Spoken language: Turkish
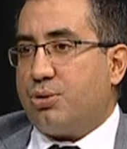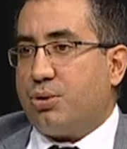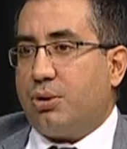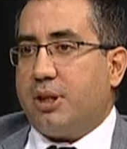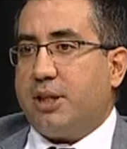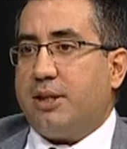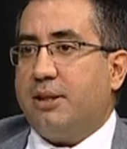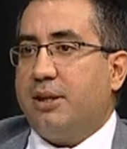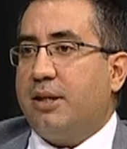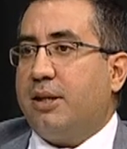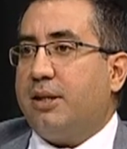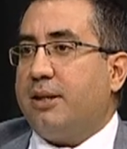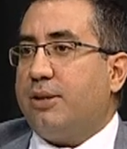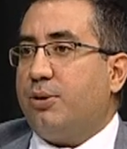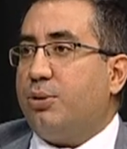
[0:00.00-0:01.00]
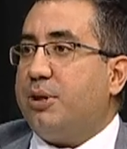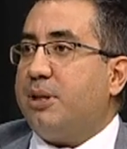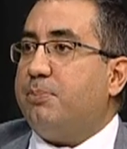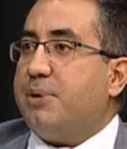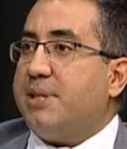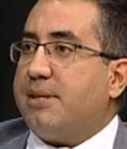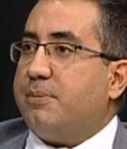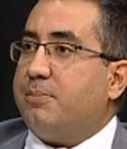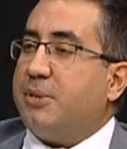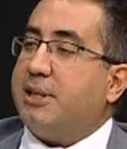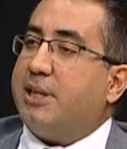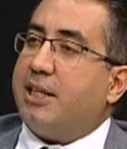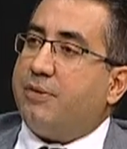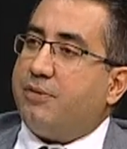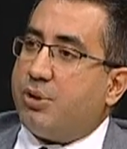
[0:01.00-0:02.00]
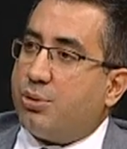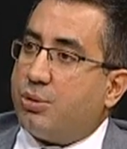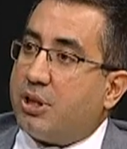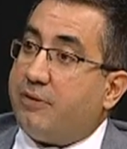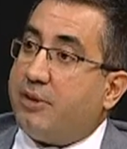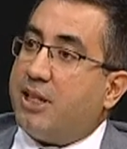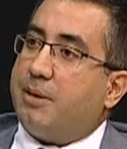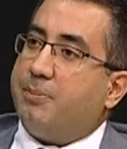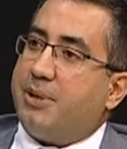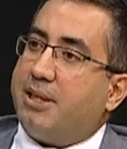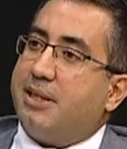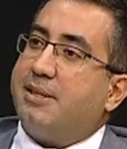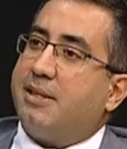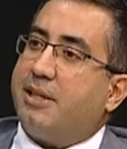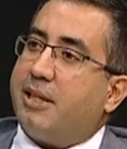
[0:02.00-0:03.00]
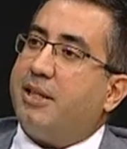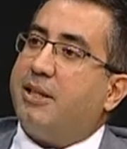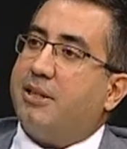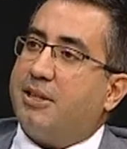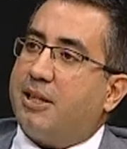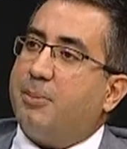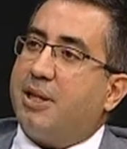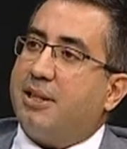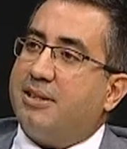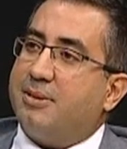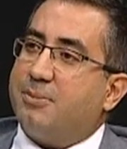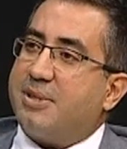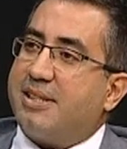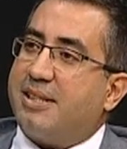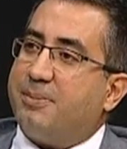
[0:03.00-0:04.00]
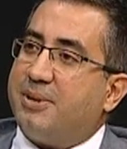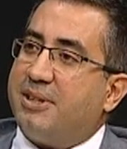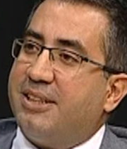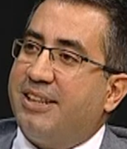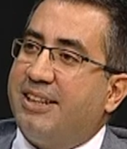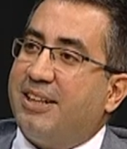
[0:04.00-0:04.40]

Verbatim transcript: Şöyle, e, örneğin bizim televizyona veya bilgisayar ekranına baktığımız gibi